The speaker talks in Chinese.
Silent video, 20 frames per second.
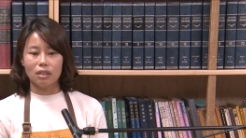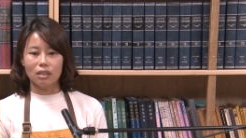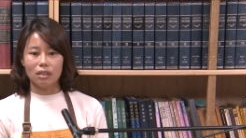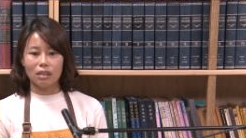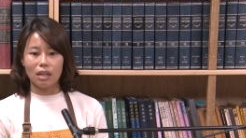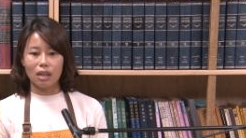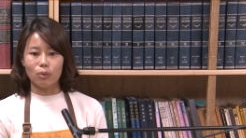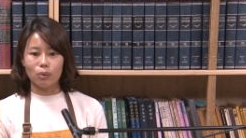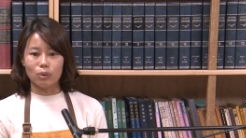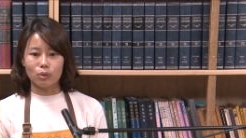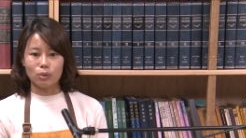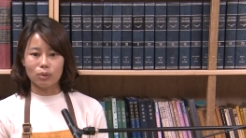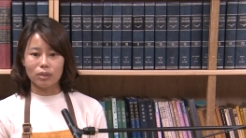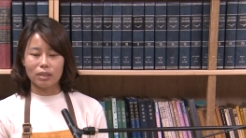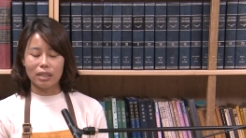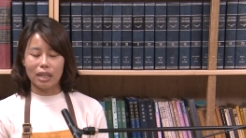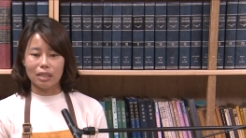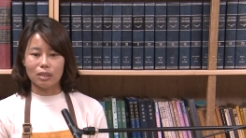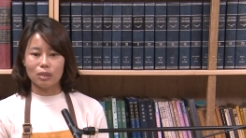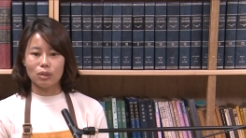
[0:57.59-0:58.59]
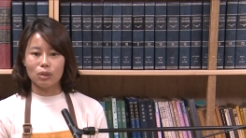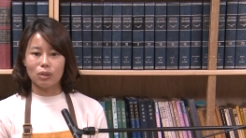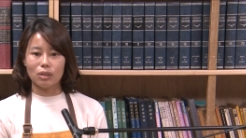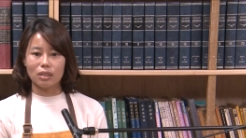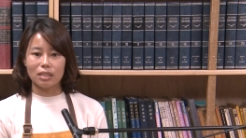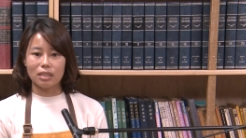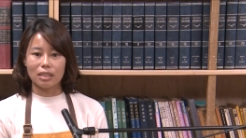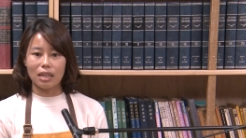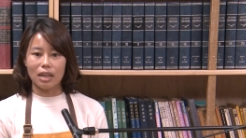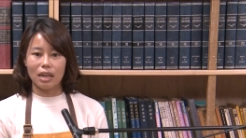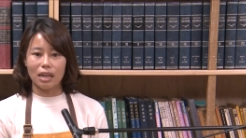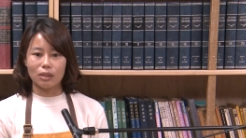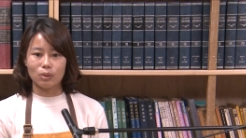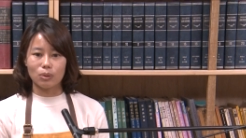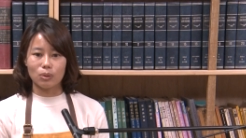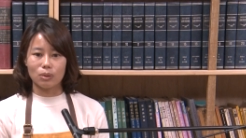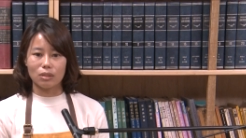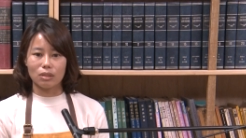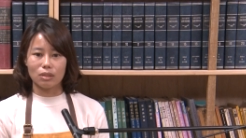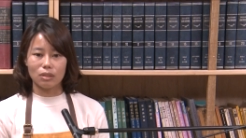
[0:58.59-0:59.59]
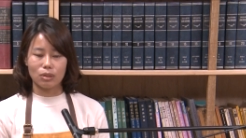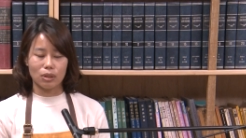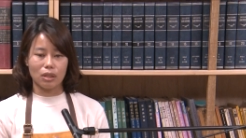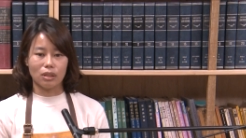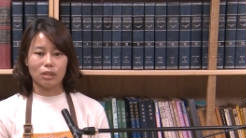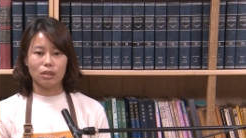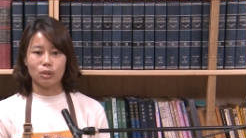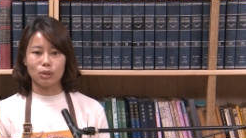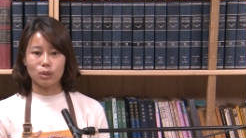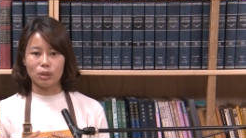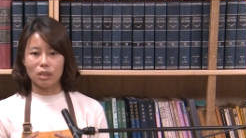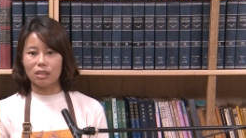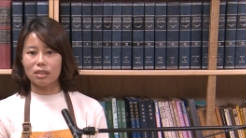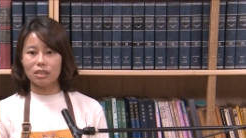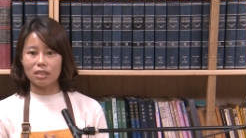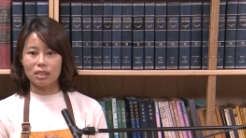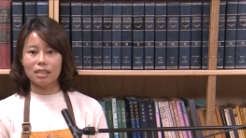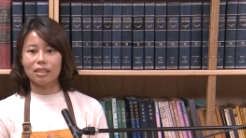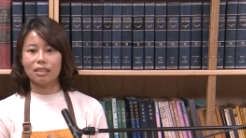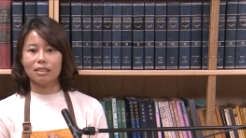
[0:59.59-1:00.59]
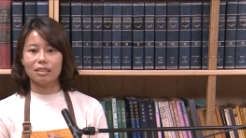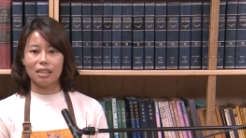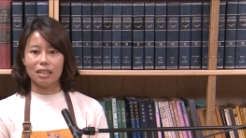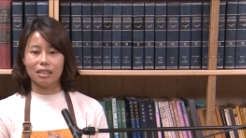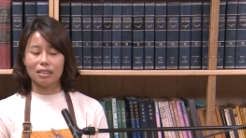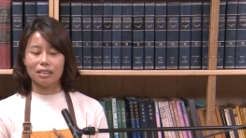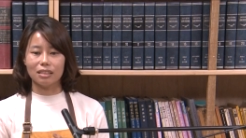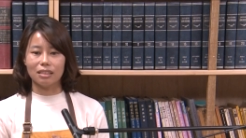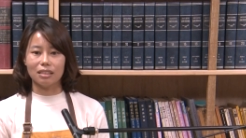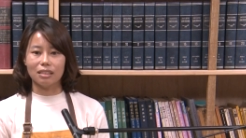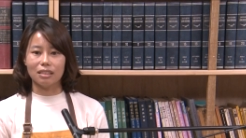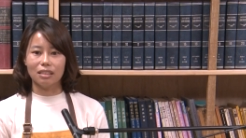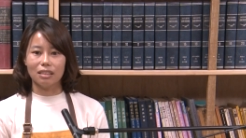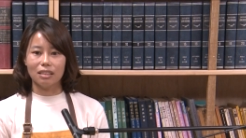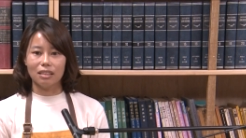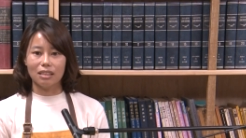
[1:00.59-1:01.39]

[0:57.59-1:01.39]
让我去感受一下，就是神的神性这样子。